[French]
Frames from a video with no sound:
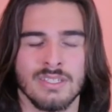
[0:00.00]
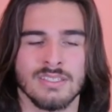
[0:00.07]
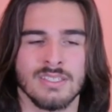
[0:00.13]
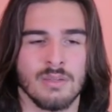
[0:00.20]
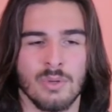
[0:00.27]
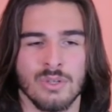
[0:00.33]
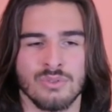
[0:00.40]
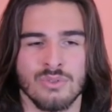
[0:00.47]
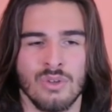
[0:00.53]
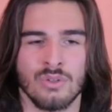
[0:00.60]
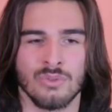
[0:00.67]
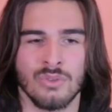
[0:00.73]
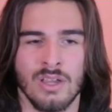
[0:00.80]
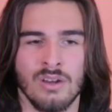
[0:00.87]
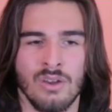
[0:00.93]
qu'ils aient l'impression de
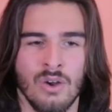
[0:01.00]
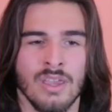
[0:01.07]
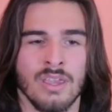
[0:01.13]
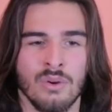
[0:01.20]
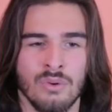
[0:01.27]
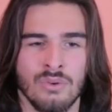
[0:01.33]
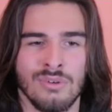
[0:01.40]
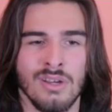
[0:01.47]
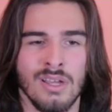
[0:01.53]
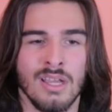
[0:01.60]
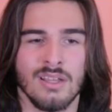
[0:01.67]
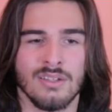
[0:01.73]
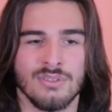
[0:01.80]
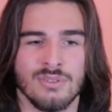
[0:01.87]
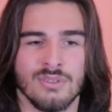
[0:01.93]
rencontrer leurs héros,
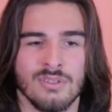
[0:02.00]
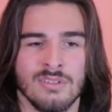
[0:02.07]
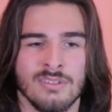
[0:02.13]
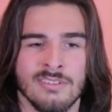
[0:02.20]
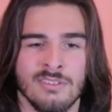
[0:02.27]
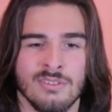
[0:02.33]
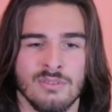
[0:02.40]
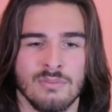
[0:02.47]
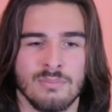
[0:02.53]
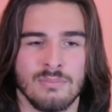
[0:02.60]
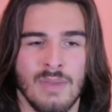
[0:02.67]
de, de,